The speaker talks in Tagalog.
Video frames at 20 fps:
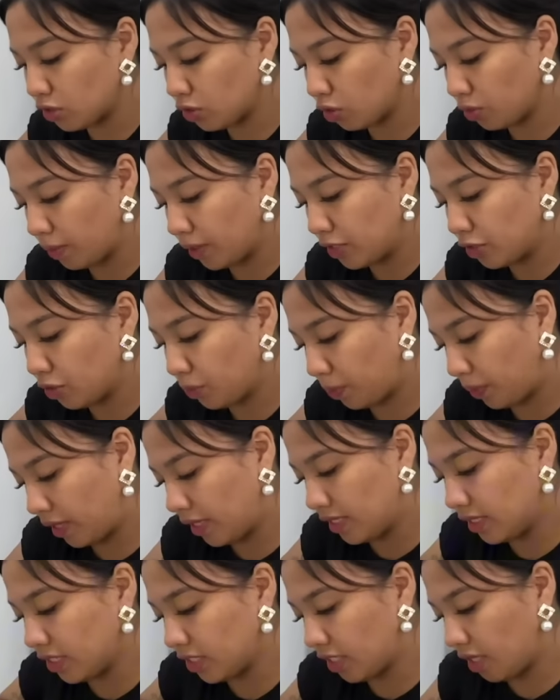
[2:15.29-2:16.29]
So, medyo
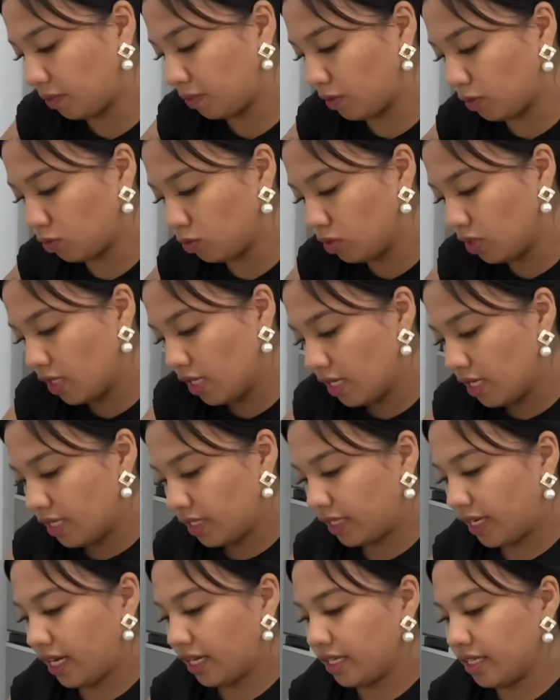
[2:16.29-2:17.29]
pricey siya. So,
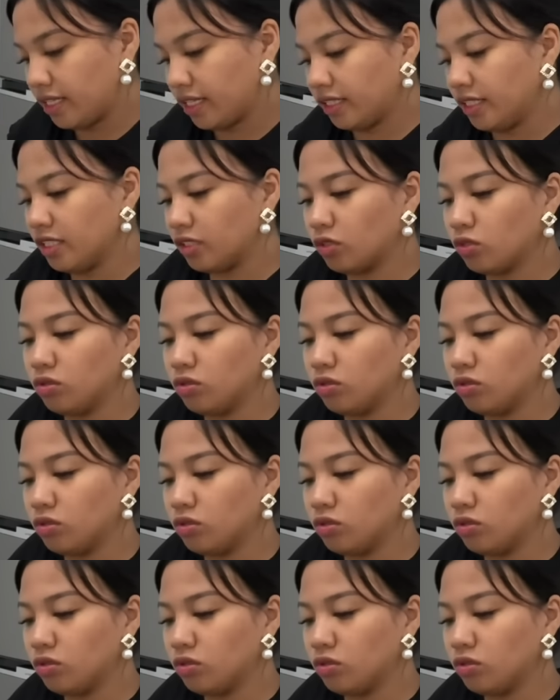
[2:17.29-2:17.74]
carry na din